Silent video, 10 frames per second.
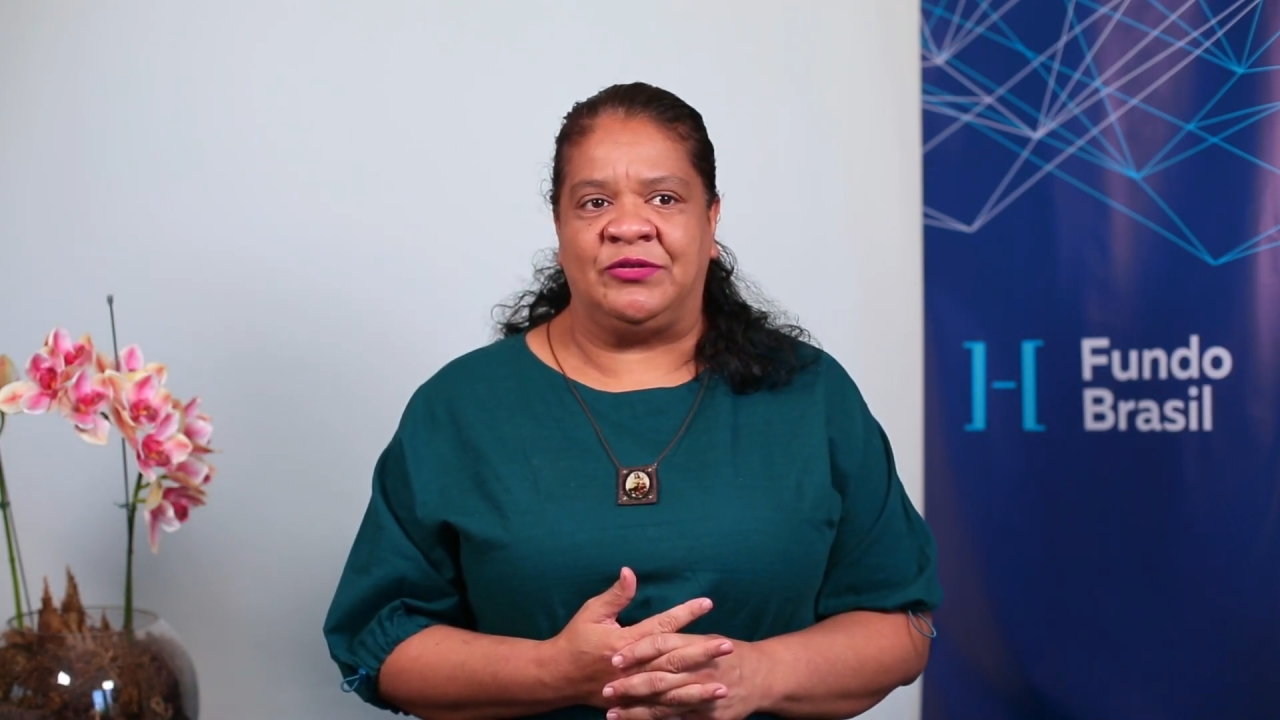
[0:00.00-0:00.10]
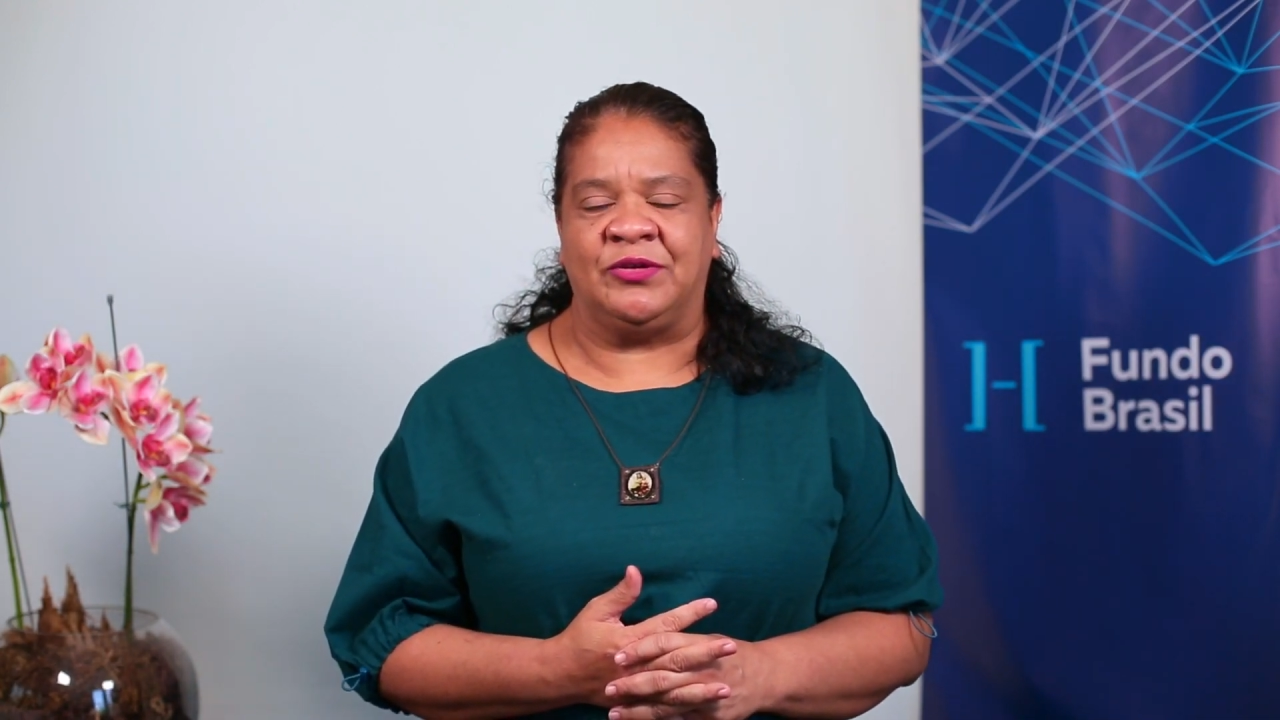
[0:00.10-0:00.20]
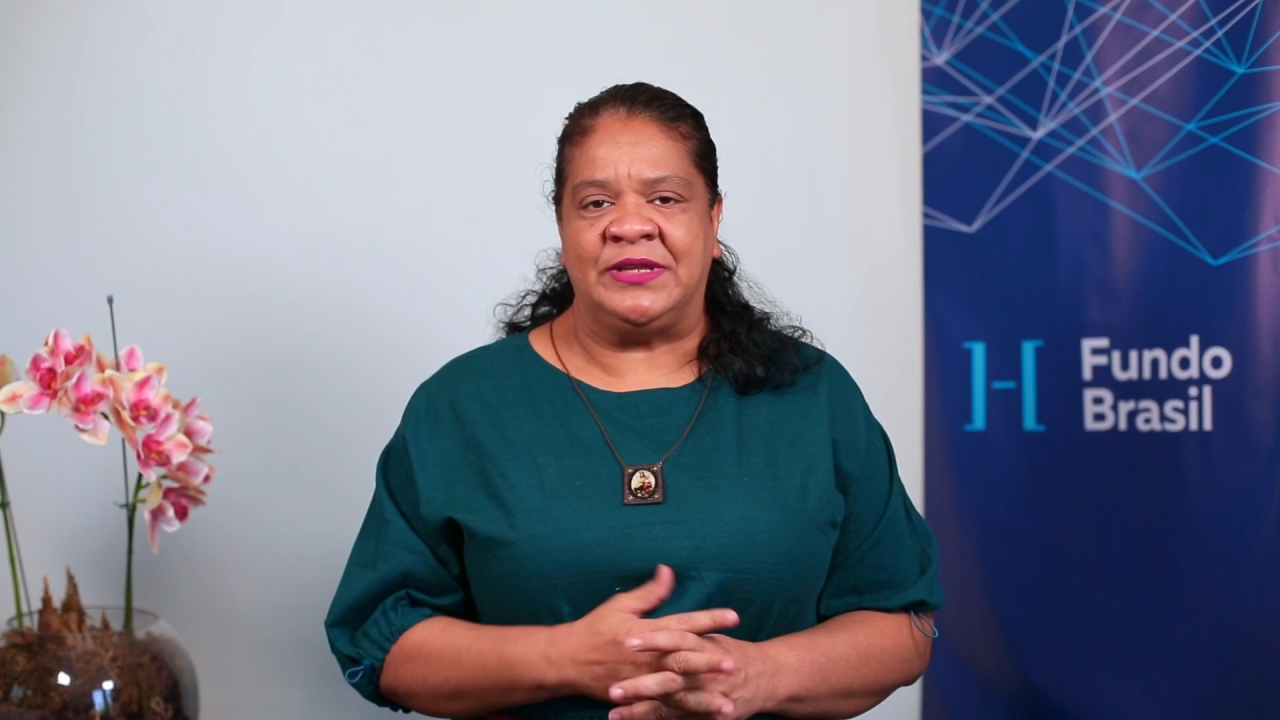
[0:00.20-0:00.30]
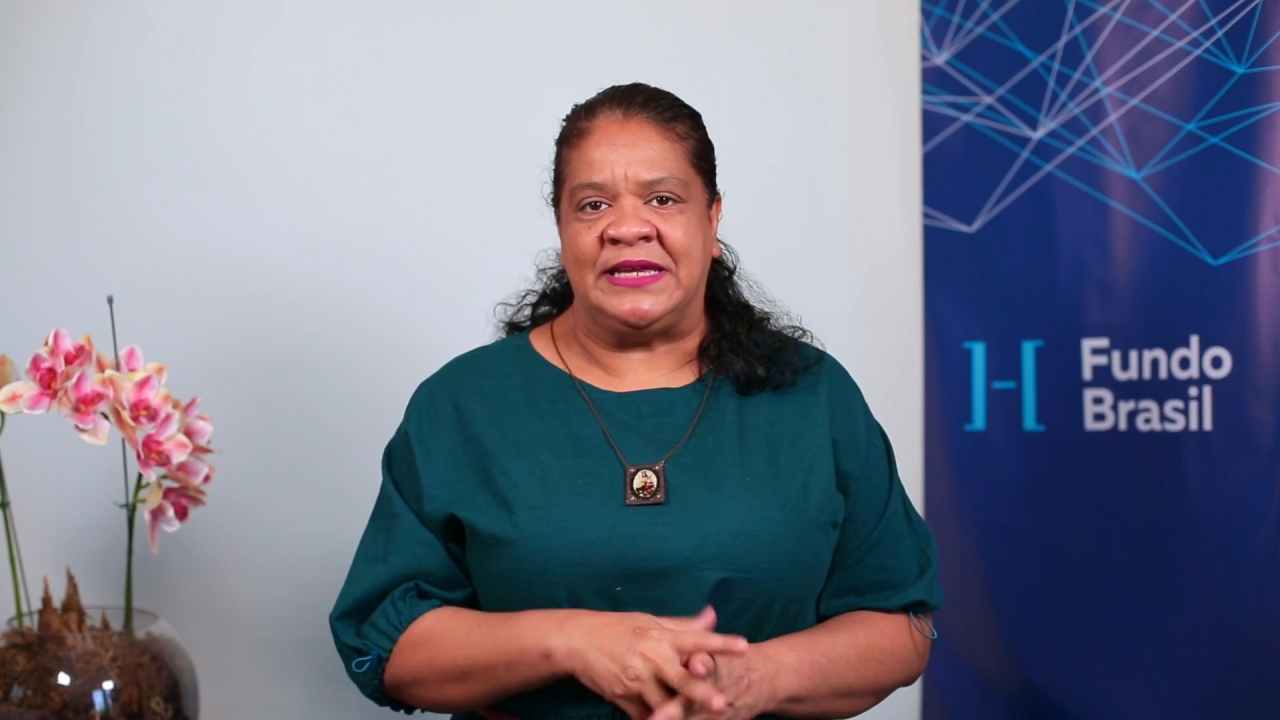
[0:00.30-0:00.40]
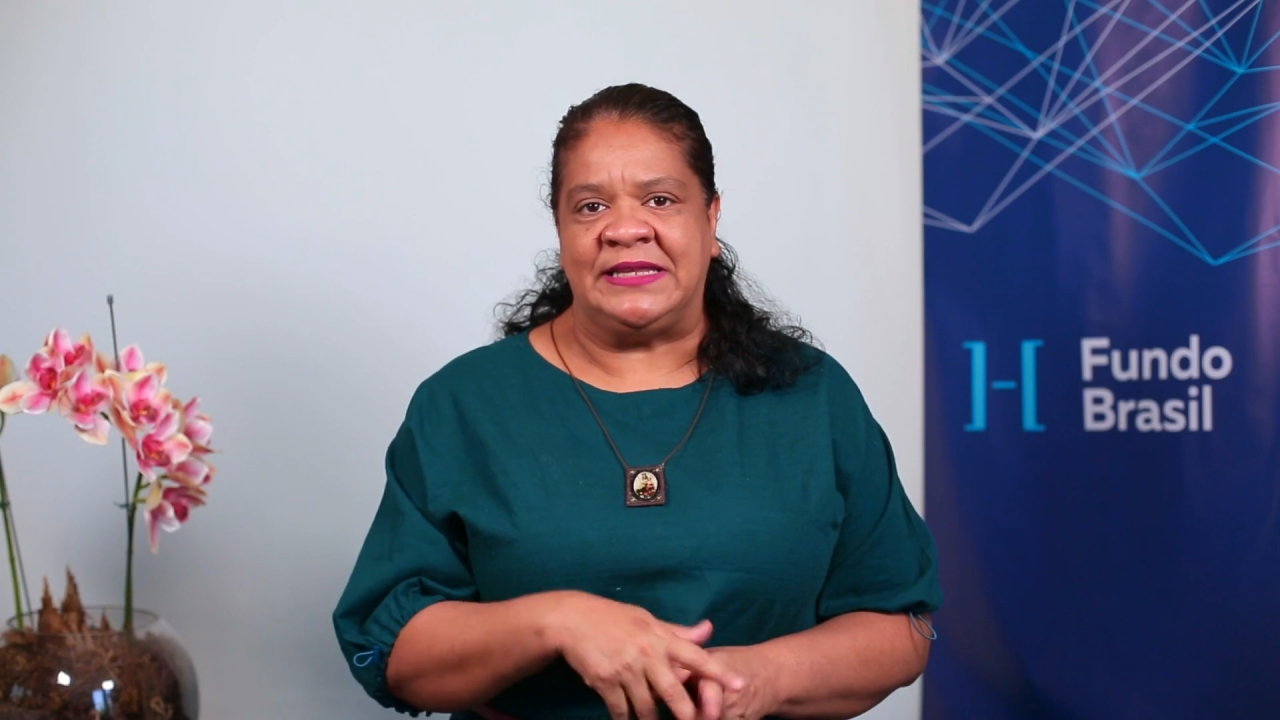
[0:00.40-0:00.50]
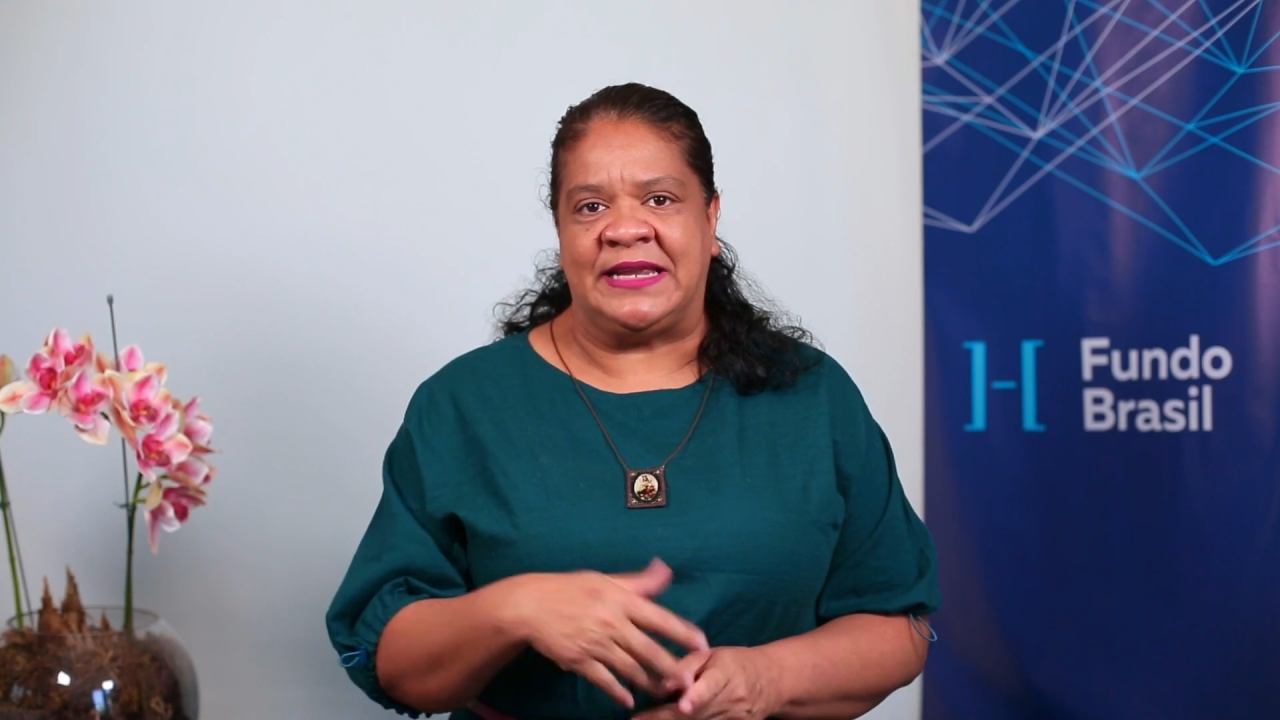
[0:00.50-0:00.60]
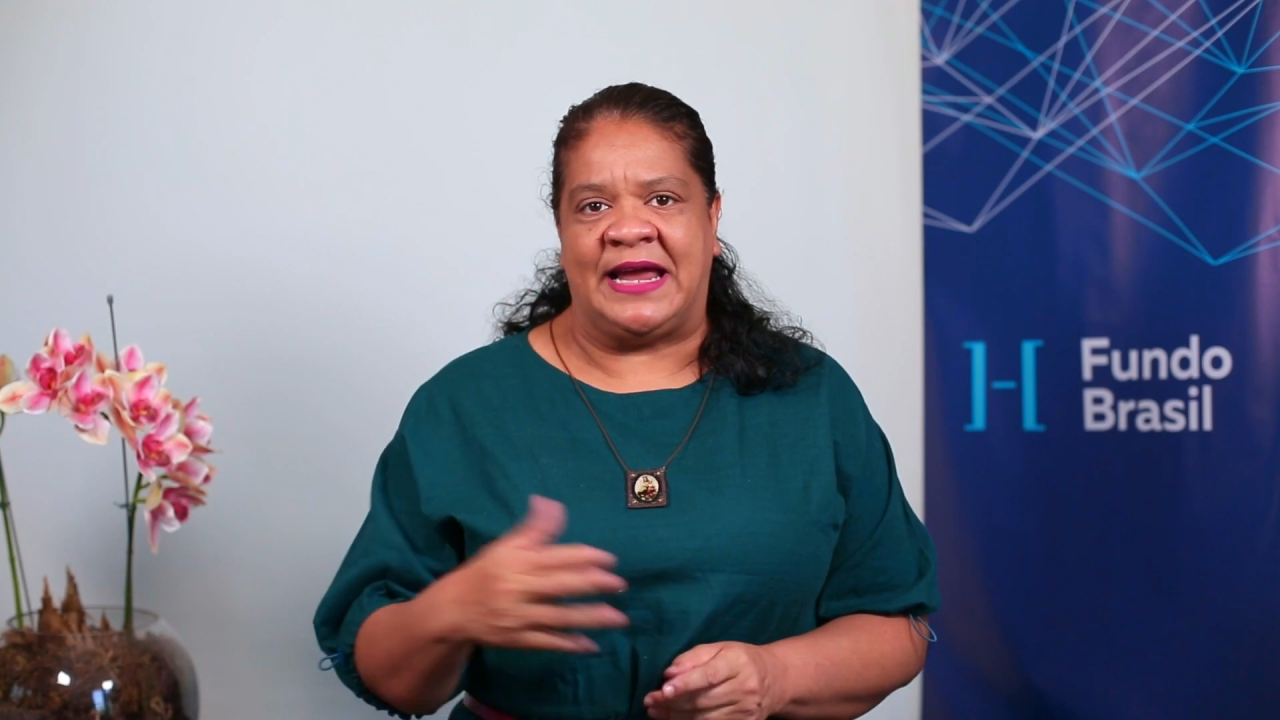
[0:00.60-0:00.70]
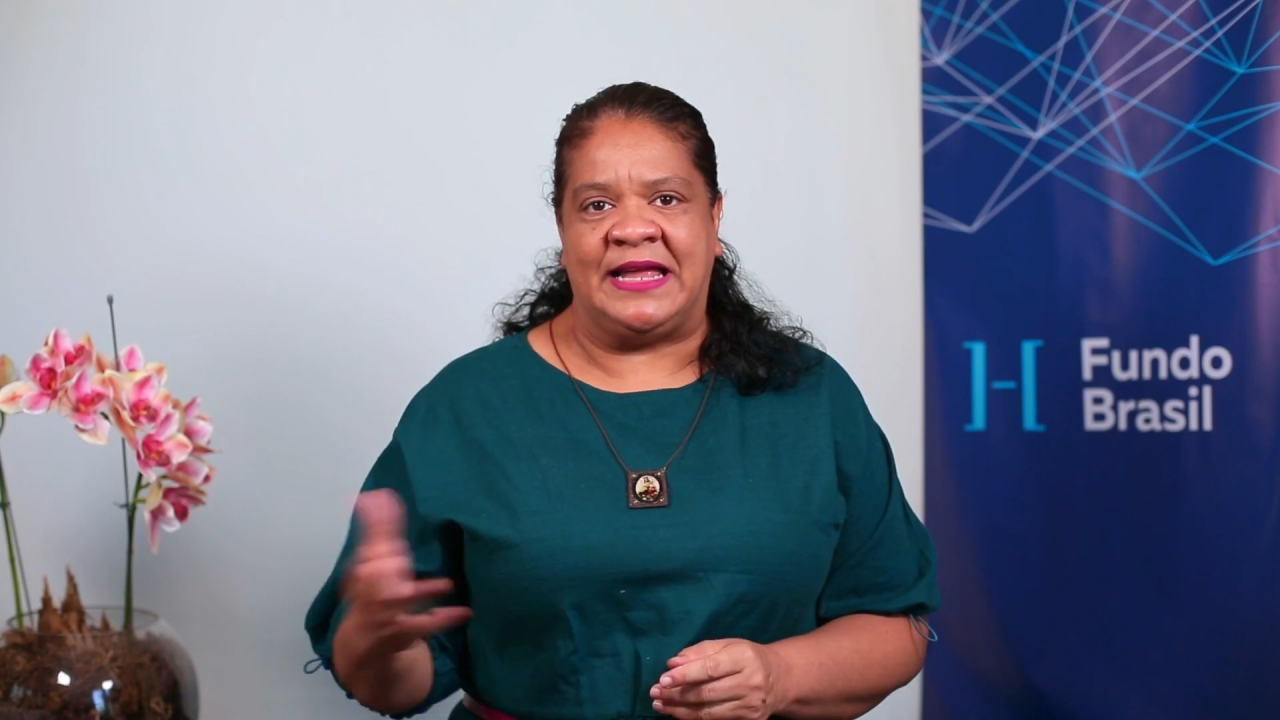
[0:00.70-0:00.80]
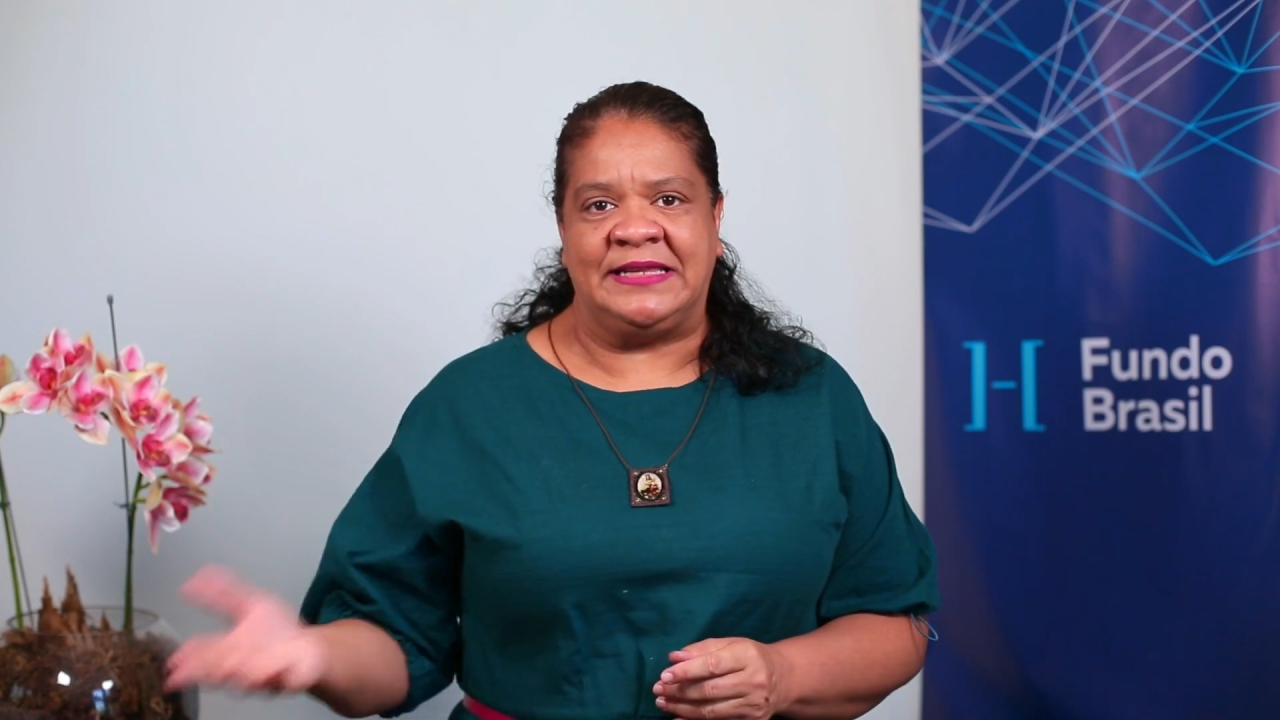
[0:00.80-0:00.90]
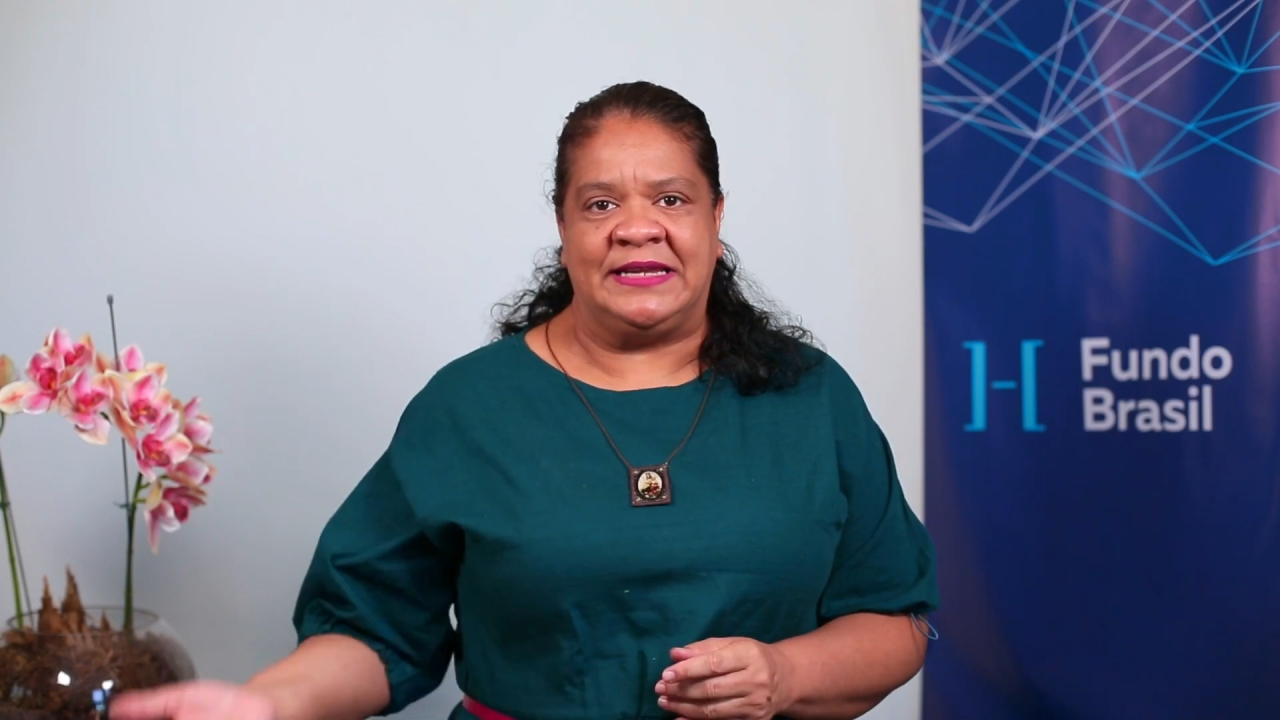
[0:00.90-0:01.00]
toda a
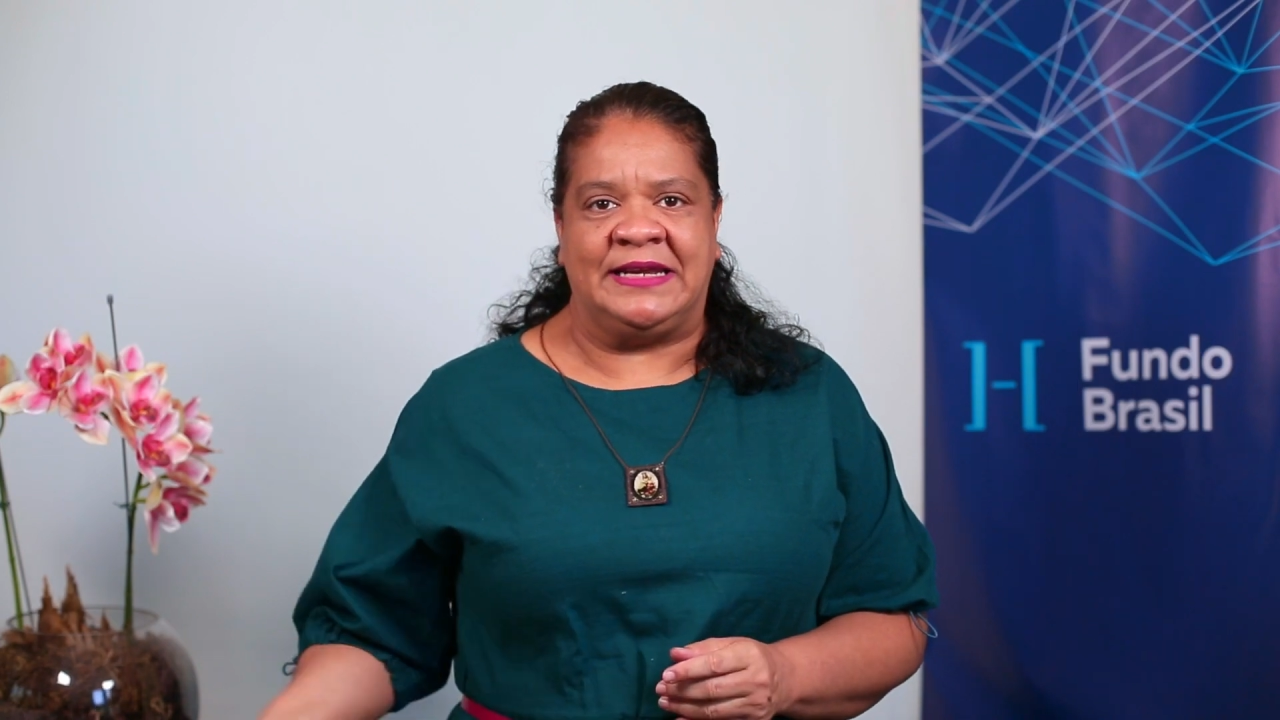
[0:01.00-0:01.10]
entrada,